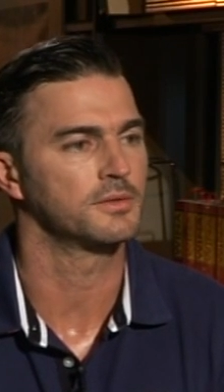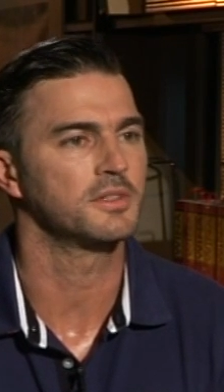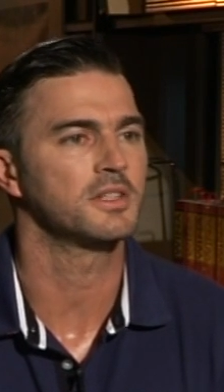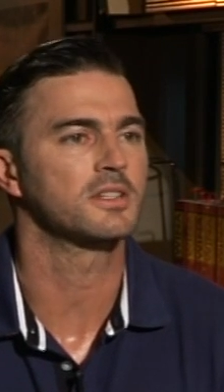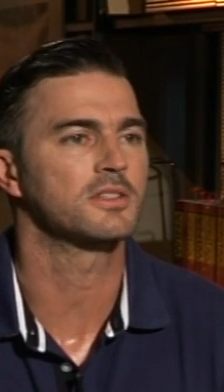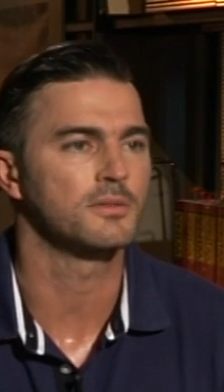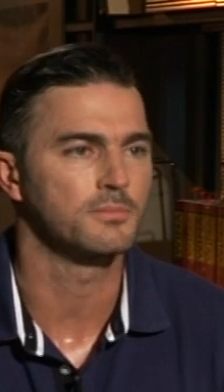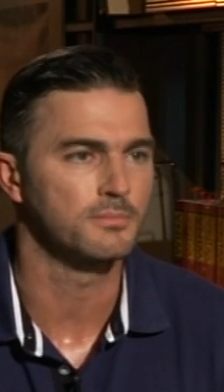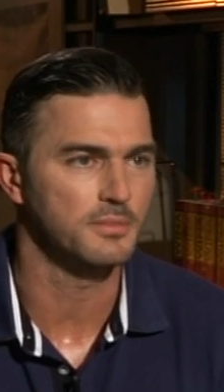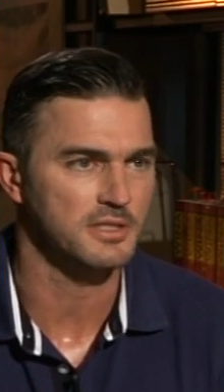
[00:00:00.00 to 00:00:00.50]

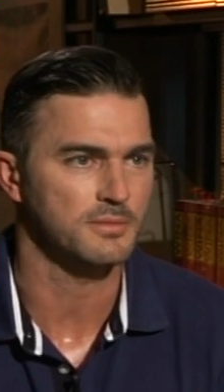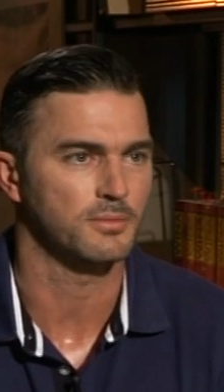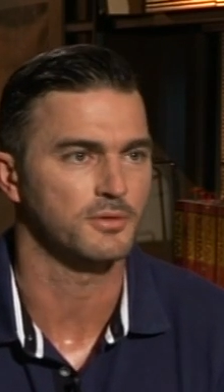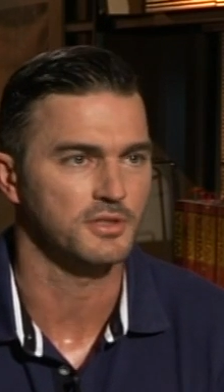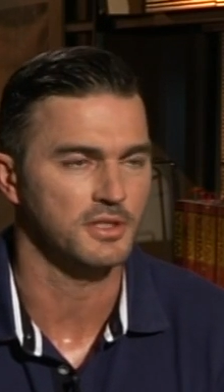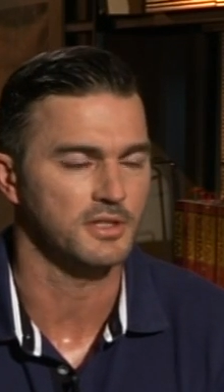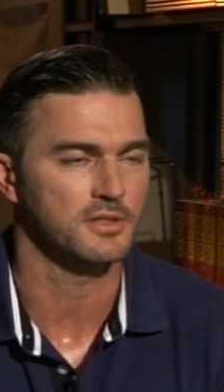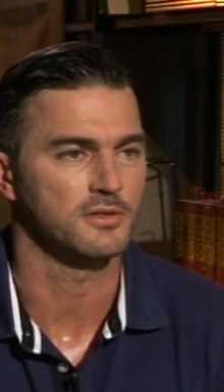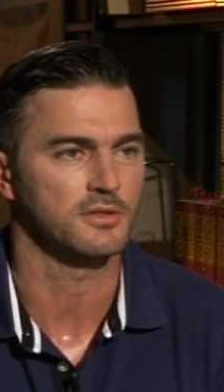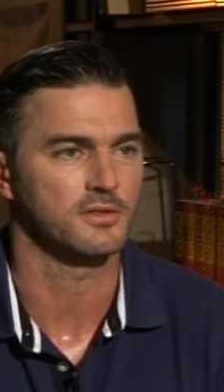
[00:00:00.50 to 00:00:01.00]
nie są
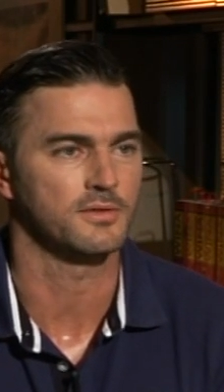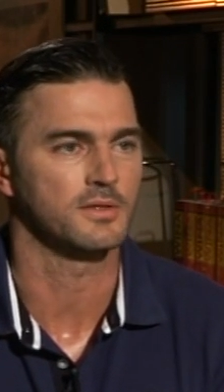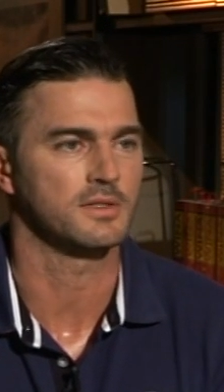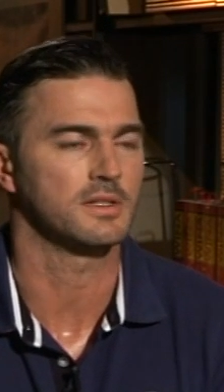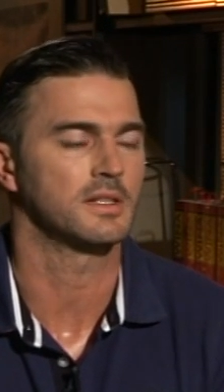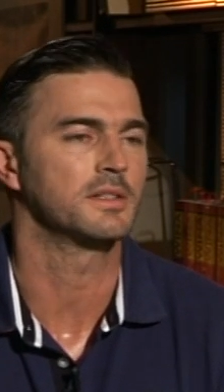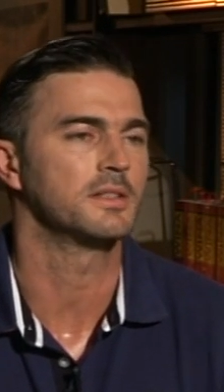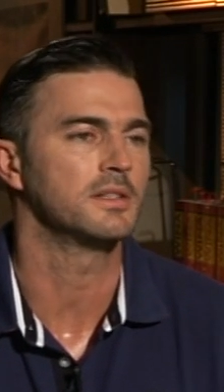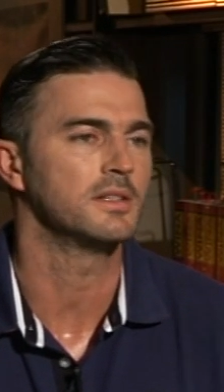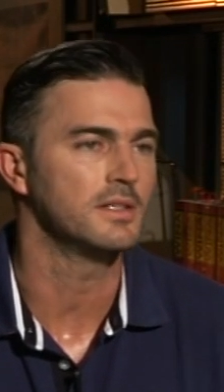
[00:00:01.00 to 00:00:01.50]
bezpośrednio
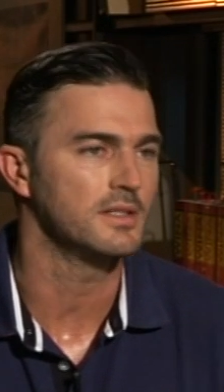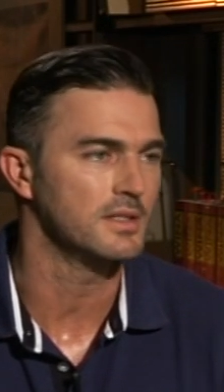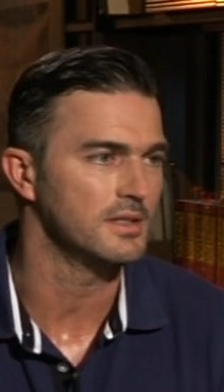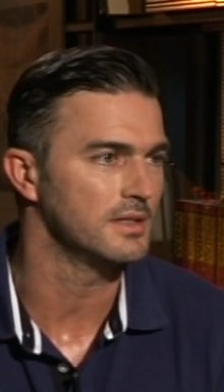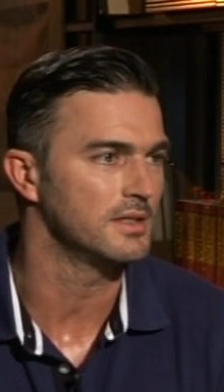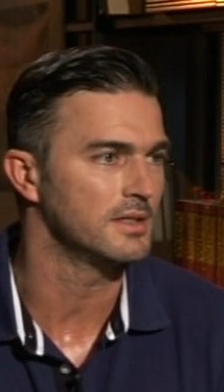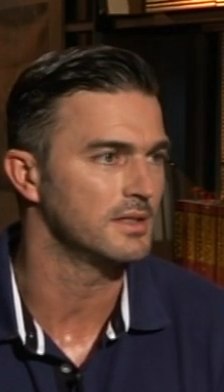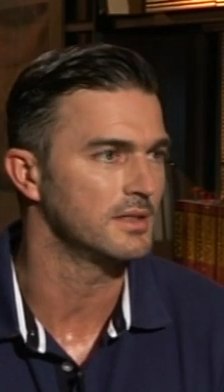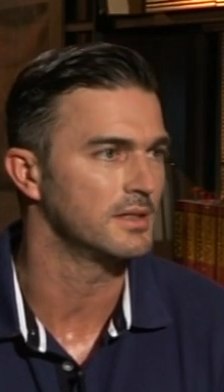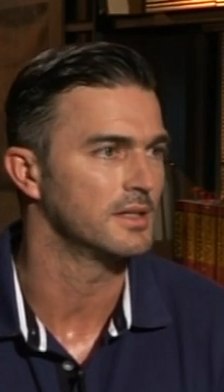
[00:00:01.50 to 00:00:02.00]
związani
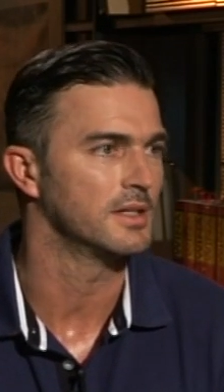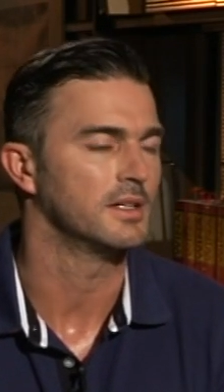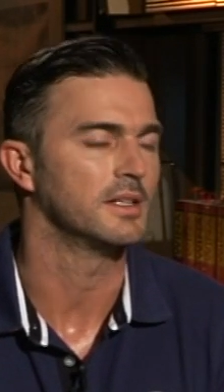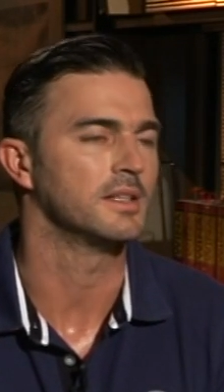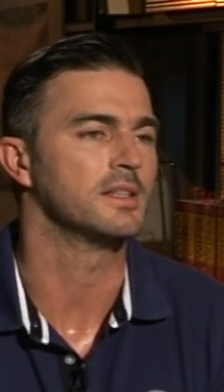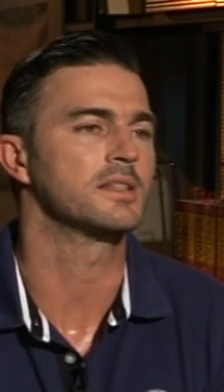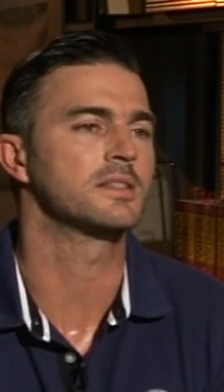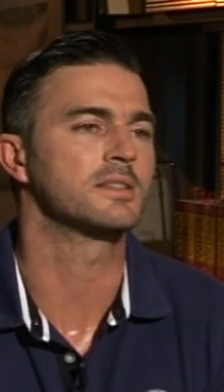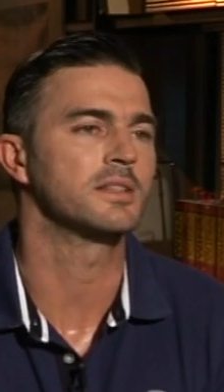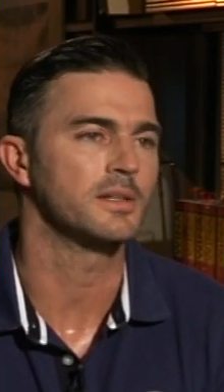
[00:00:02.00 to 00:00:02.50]
i
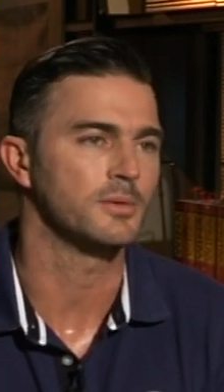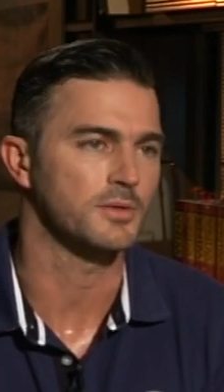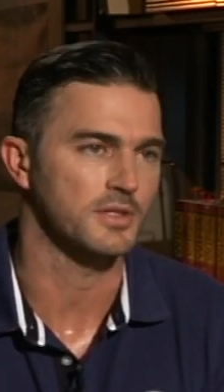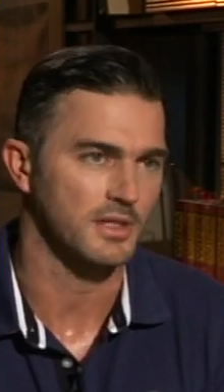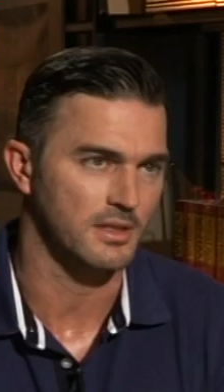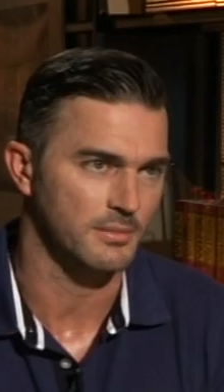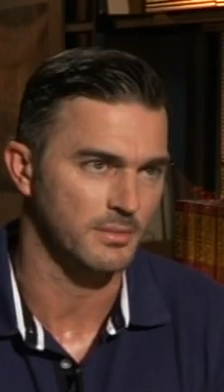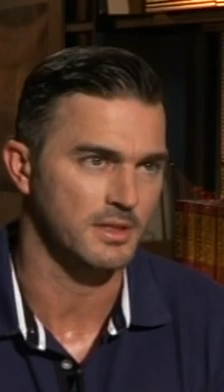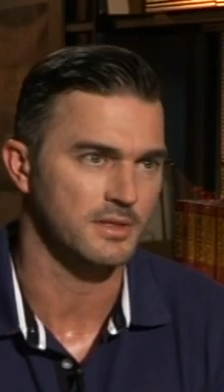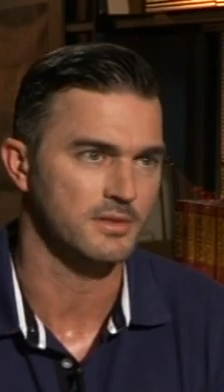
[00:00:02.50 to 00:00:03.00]
nie znają się
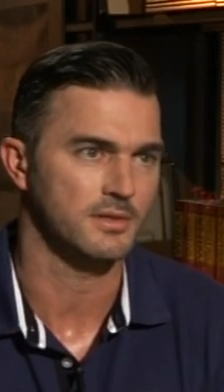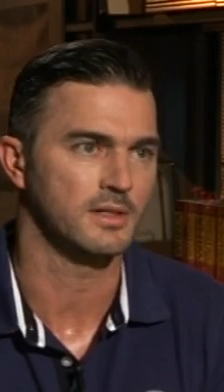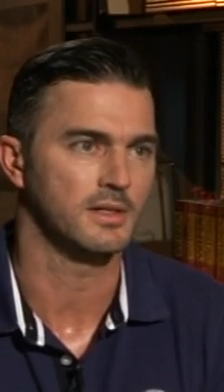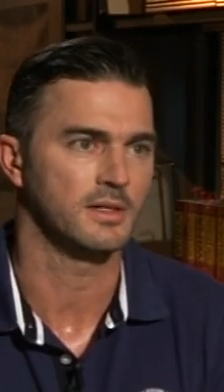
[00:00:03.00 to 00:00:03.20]
tak bardzo